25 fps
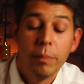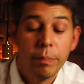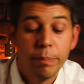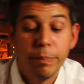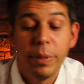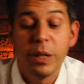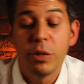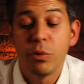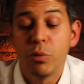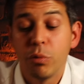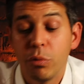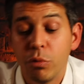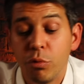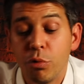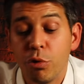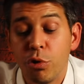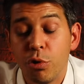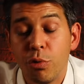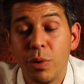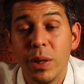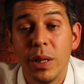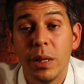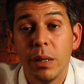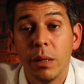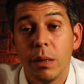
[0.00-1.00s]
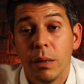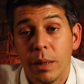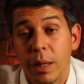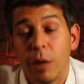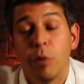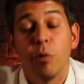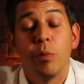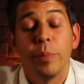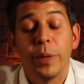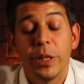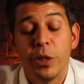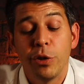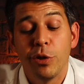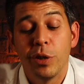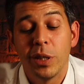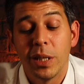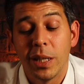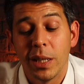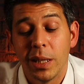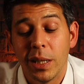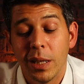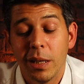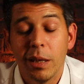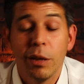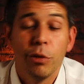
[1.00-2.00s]
Passons tout de suite, tu as compris ce que
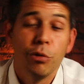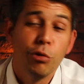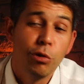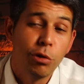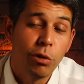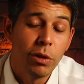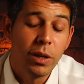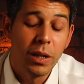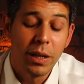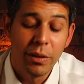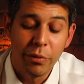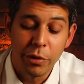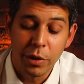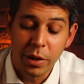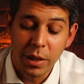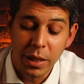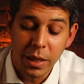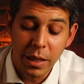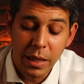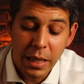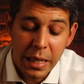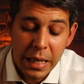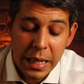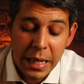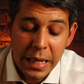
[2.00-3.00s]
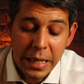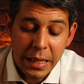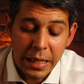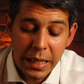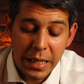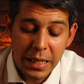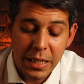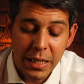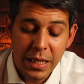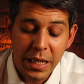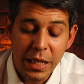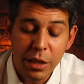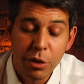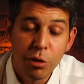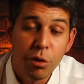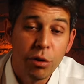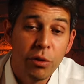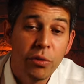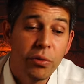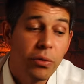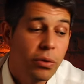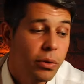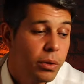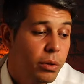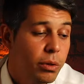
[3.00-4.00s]
c'était, tu connais Everdell. Qu'est-ce qui est
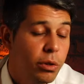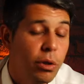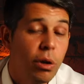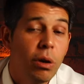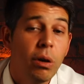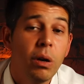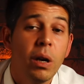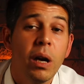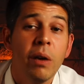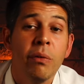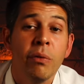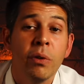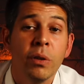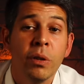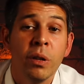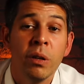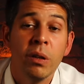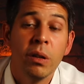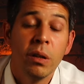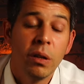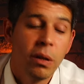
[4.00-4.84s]
tof dans Everdell